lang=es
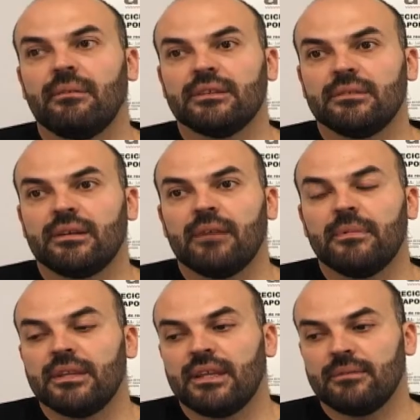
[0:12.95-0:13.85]

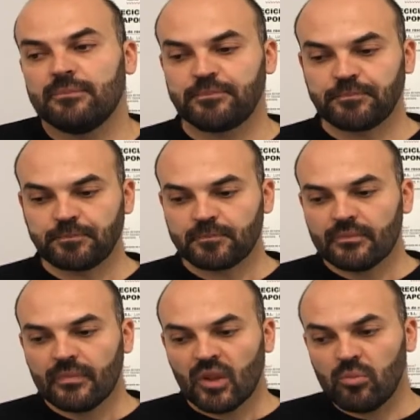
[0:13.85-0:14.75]
básicamente
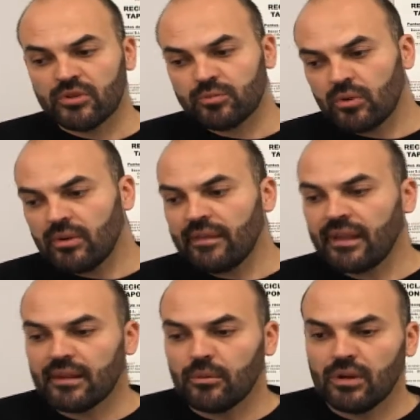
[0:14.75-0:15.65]
pues por un
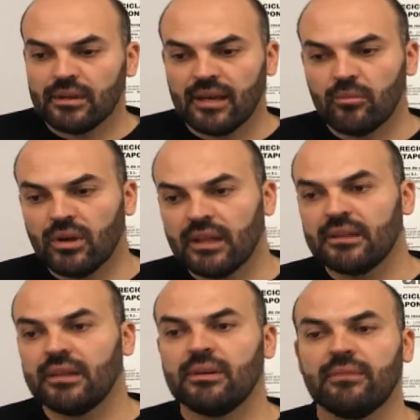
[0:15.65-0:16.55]
andar de,
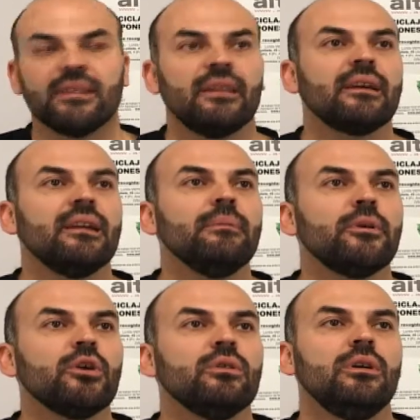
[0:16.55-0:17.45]
ambulante, una falta de
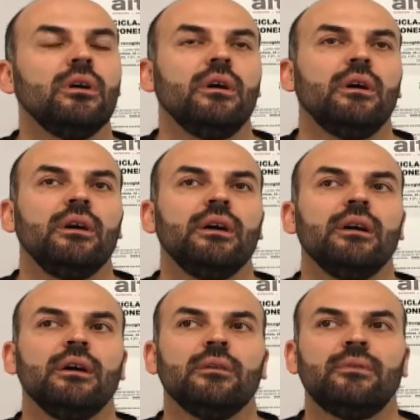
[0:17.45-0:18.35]
equilibrio,
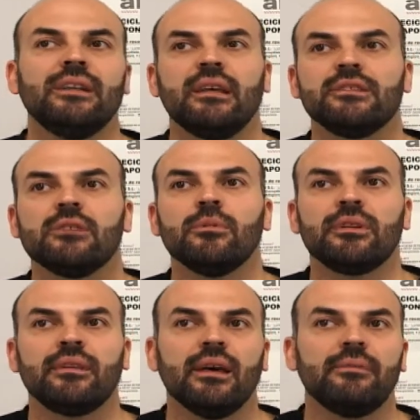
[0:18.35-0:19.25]
eh, falta de
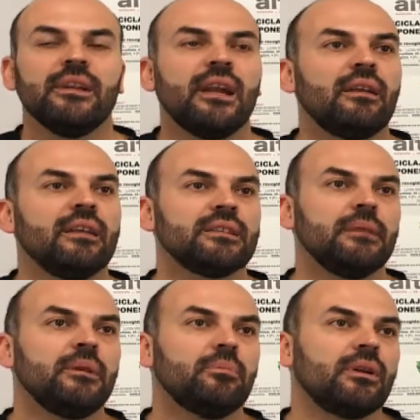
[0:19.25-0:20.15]
psicomotricidad fina a la hora de
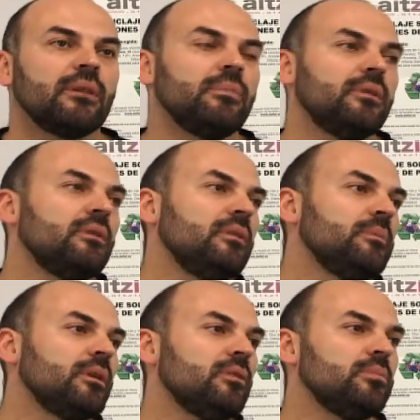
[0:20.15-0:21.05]
escribir. Por
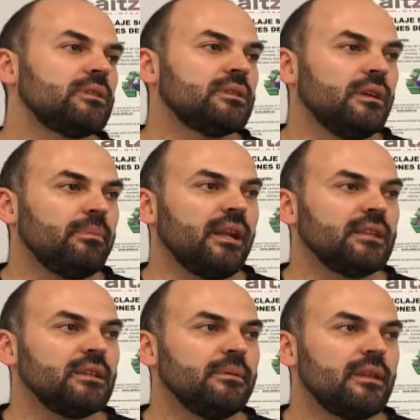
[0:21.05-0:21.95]
ejemplo, mi hijo pues eh, para
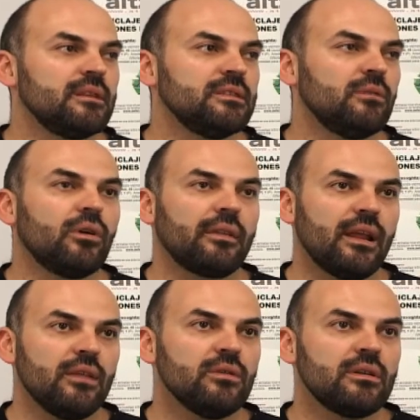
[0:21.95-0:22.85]
escribir necesita un
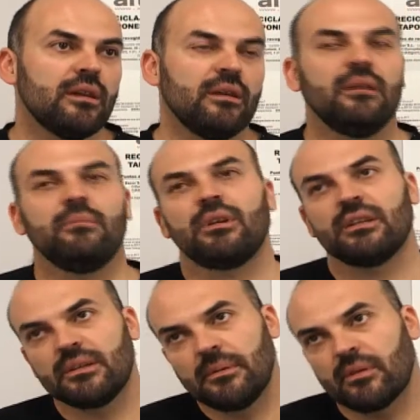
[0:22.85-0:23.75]
ordenador eh,
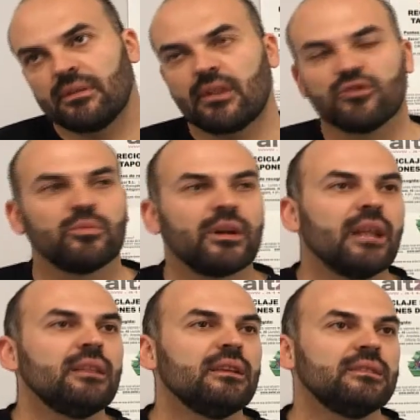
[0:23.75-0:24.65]
porque escribe con trazos muy
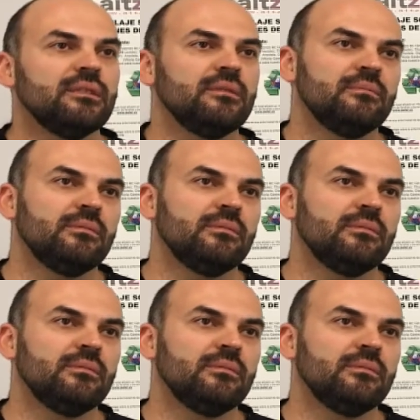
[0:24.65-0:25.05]
grandes y